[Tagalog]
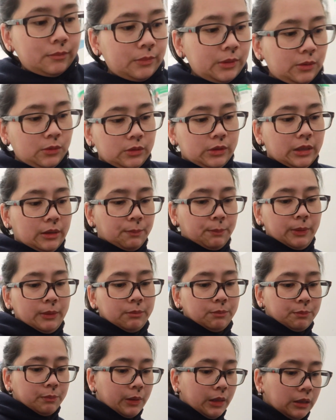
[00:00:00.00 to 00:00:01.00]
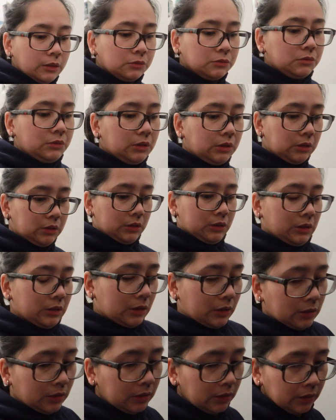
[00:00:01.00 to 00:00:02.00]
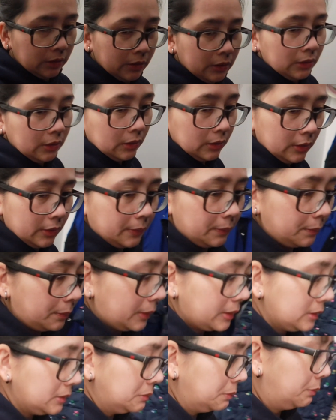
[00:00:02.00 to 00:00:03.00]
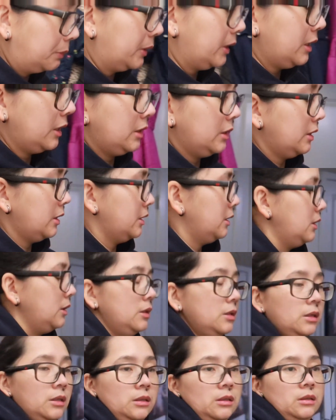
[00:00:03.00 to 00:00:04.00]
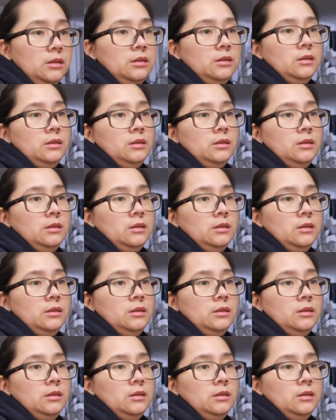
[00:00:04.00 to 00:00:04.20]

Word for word: Pero dapat paano na eh. Pa-spring na eh.